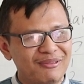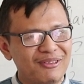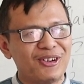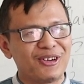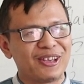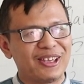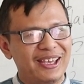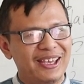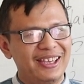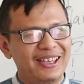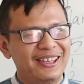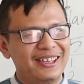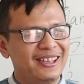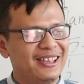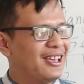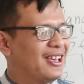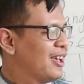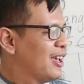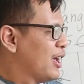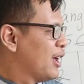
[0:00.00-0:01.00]

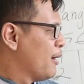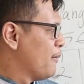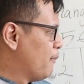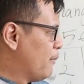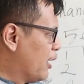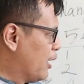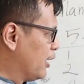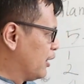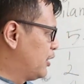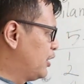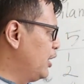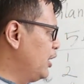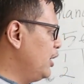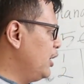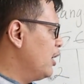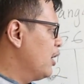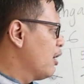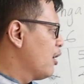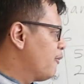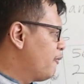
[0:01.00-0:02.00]
Oke,
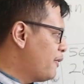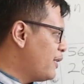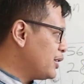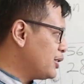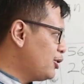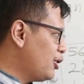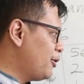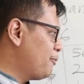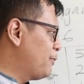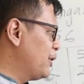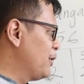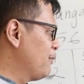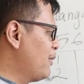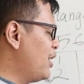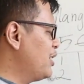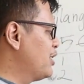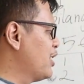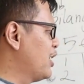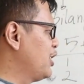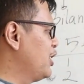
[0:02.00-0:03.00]
berarti faktor
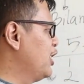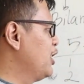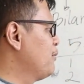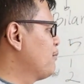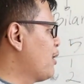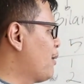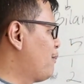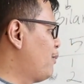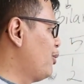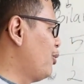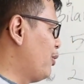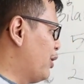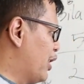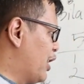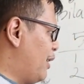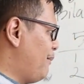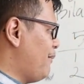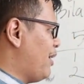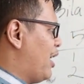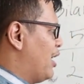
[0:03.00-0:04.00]
prima dari 56
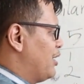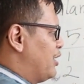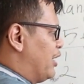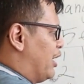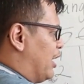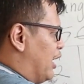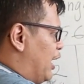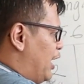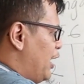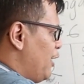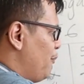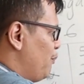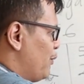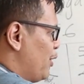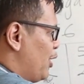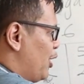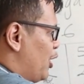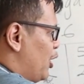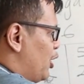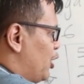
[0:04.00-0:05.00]
adalah
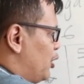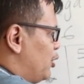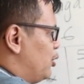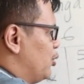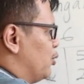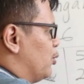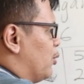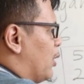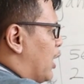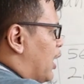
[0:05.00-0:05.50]
2,